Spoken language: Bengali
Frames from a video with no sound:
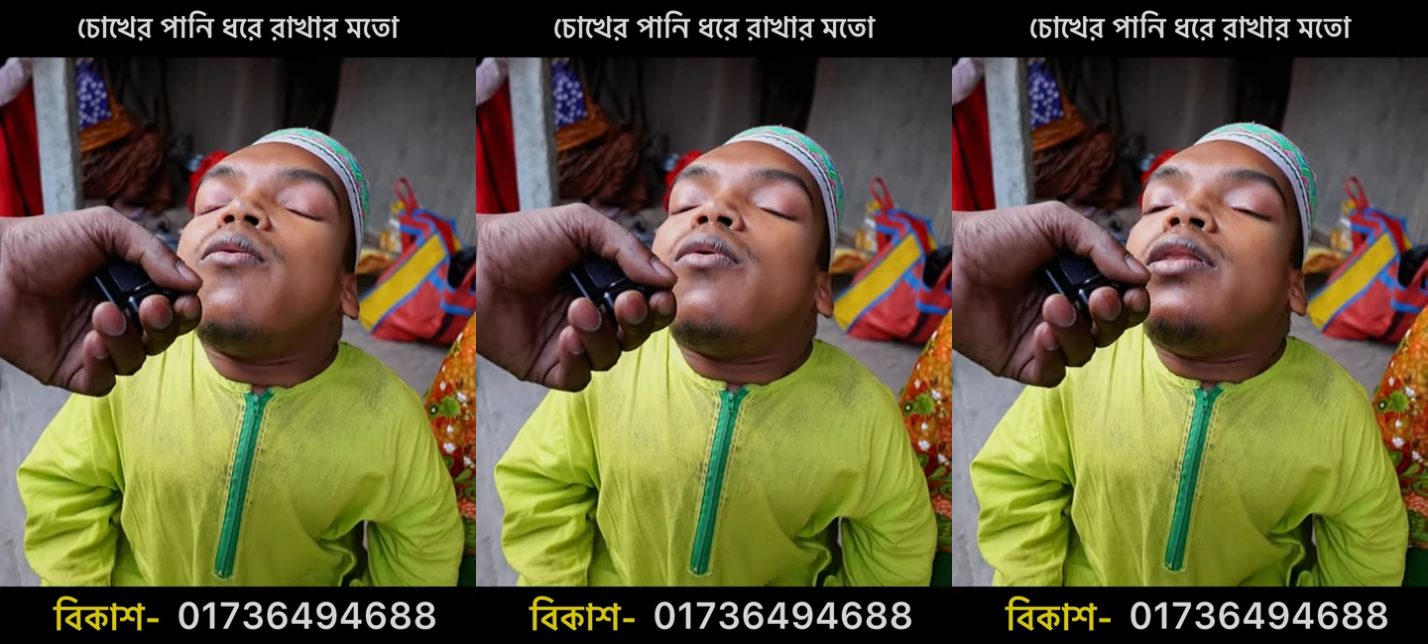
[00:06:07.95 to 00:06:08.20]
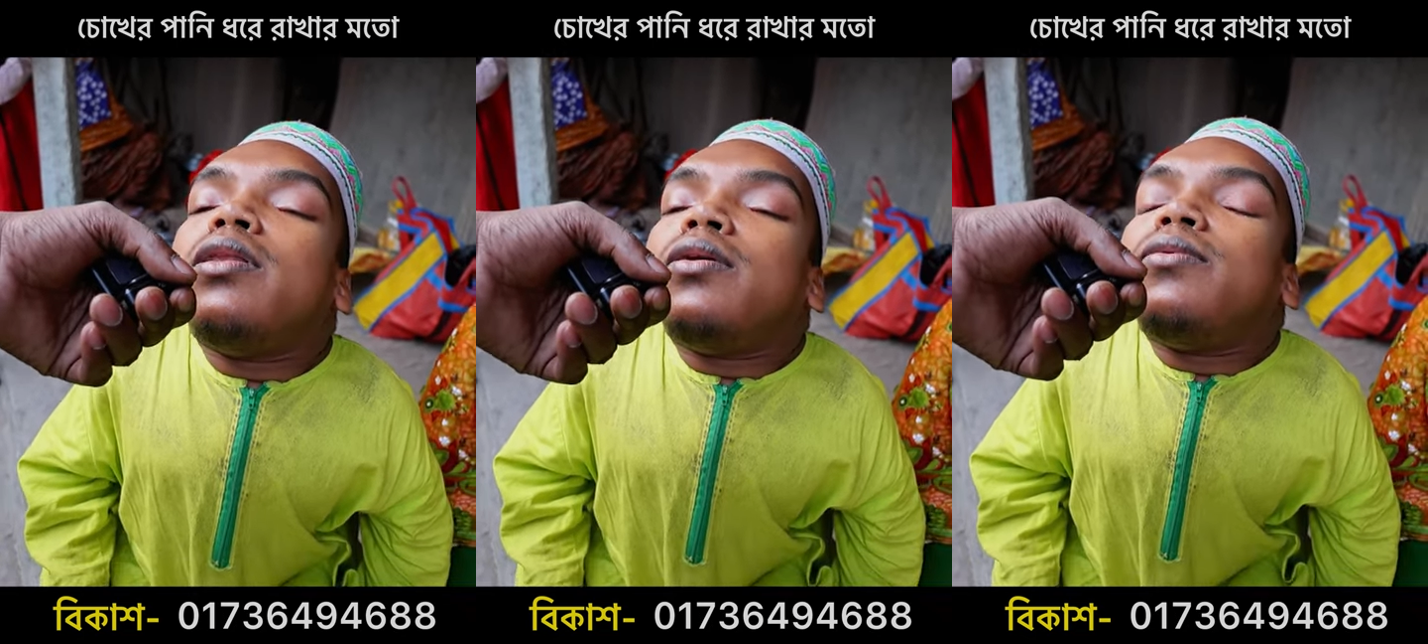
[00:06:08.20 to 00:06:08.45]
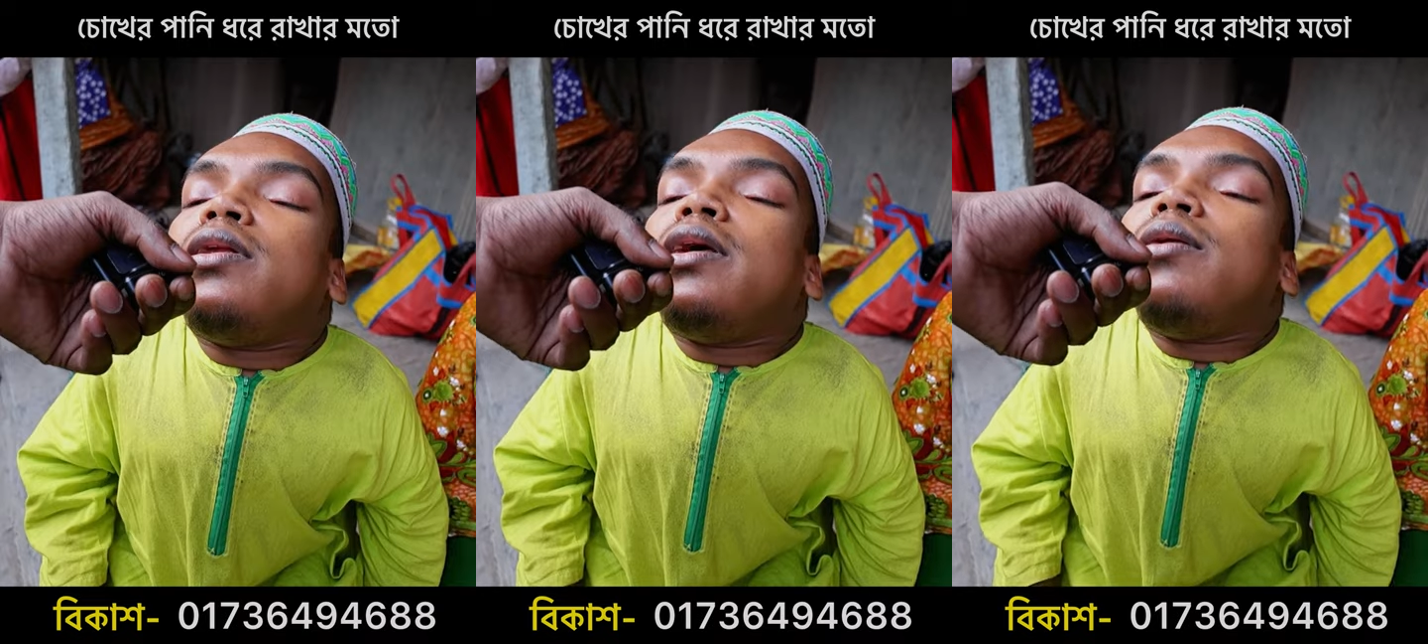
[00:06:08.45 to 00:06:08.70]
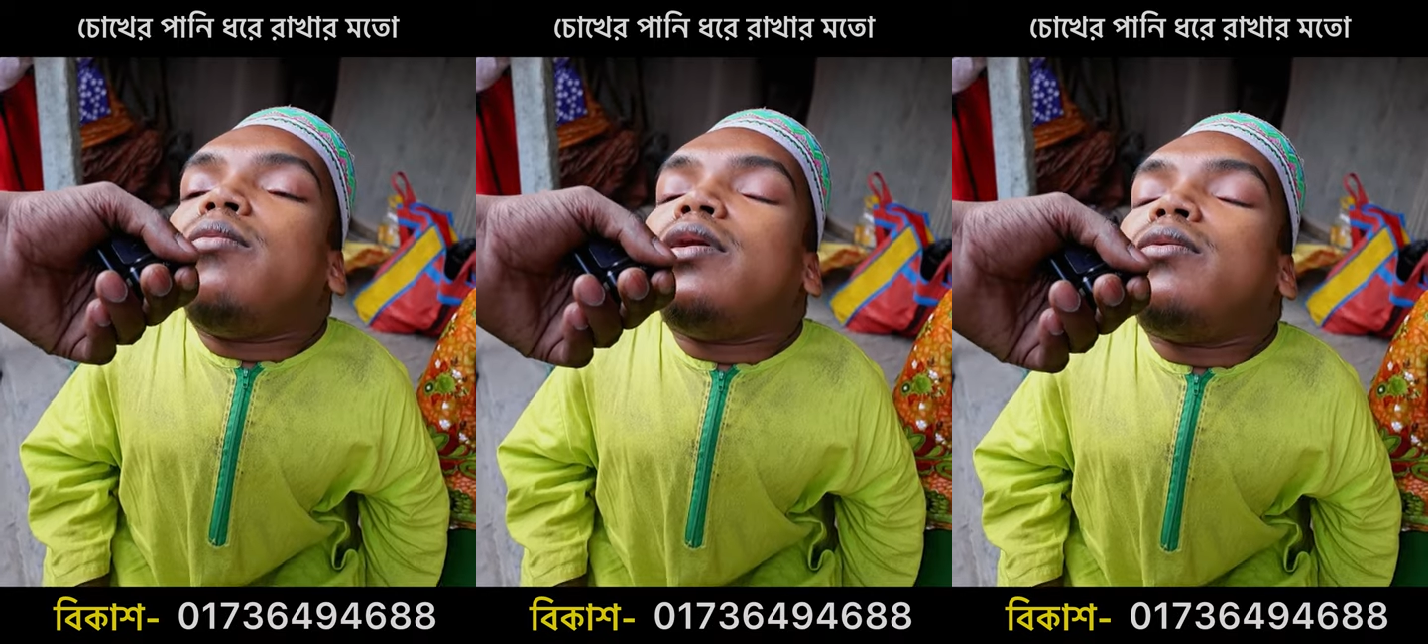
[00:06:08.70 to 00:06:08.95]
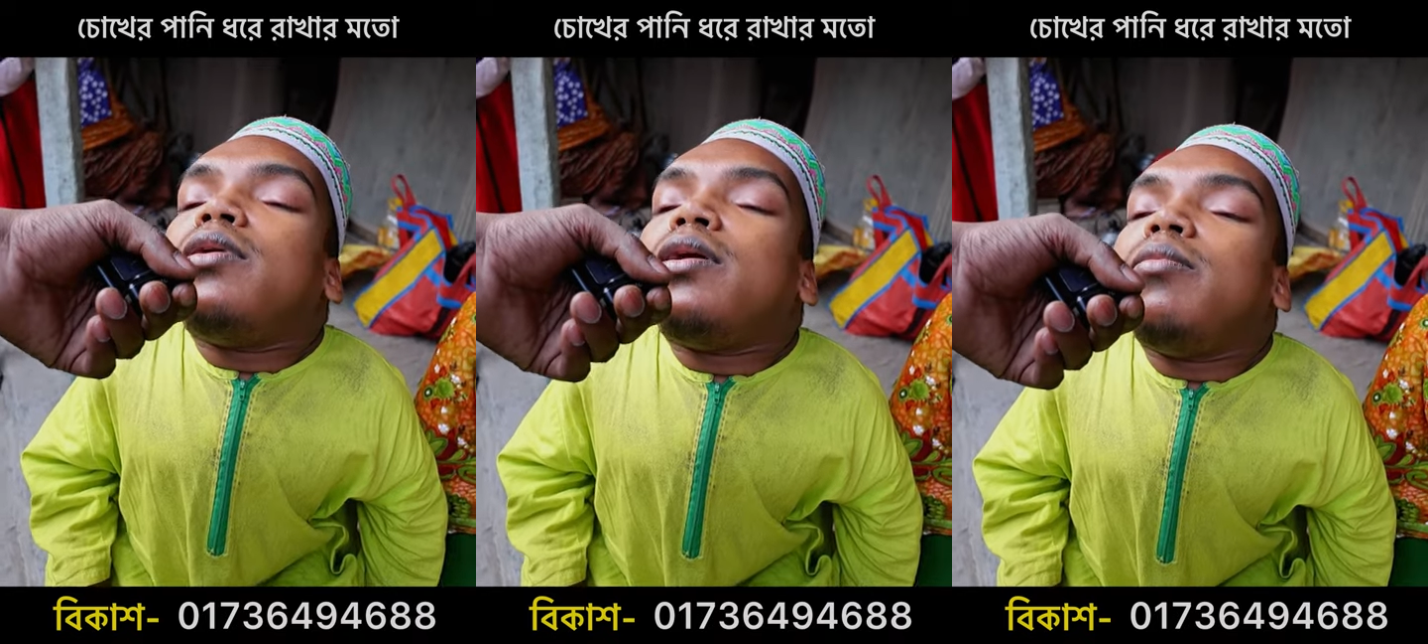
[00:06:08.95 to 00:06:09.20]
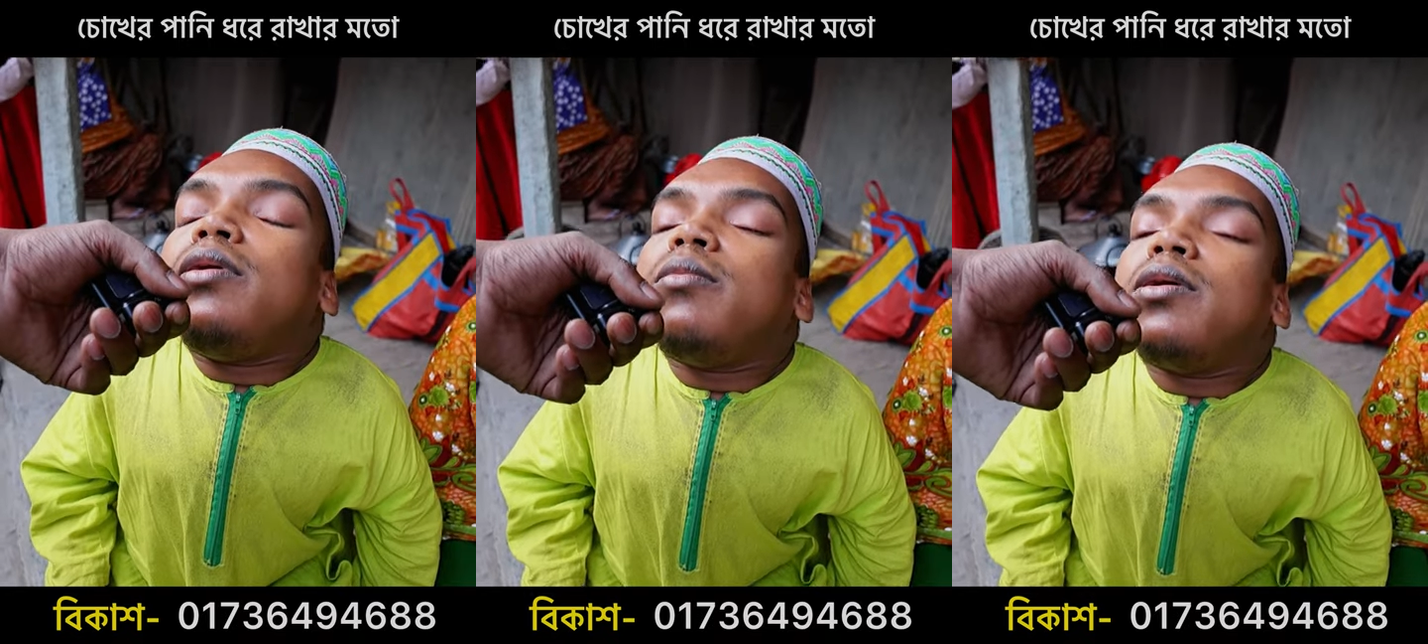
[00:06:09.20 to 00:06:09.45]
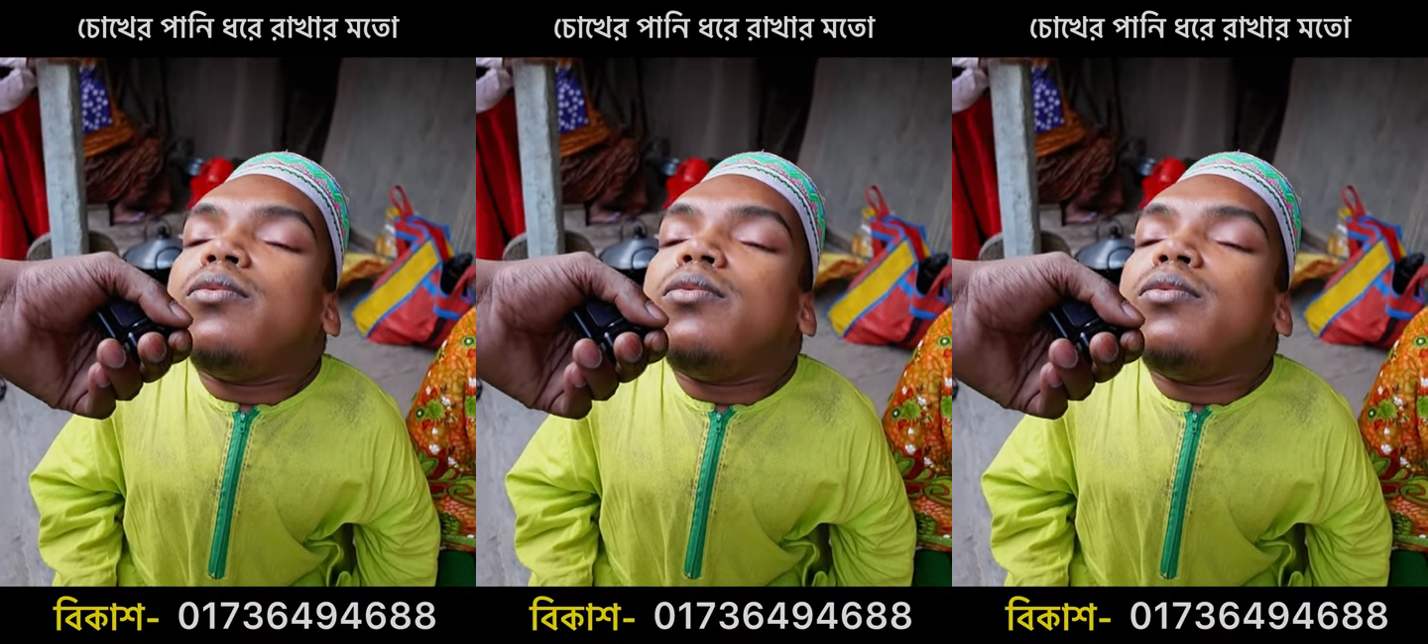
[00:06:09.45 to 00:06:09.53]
والذين يؤمنون بما